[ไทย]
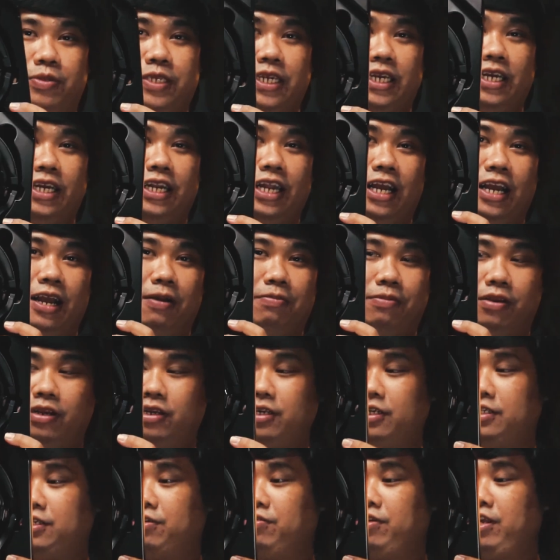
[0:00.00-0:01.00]
บเจอนะครับก็
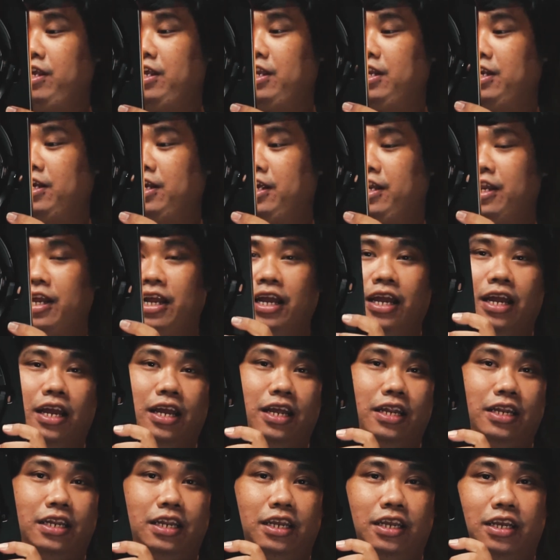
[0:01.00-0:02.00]
คือเจ้านี่เลยนะฮะ
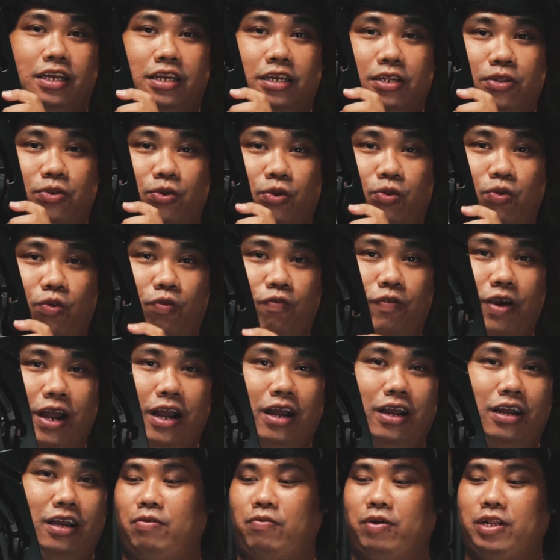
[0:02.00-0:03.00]
นี่คือตัวหูฟัง
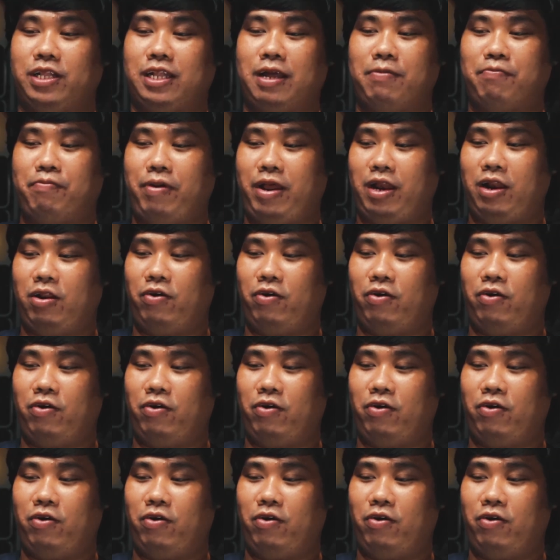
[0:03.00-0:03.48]
Quantum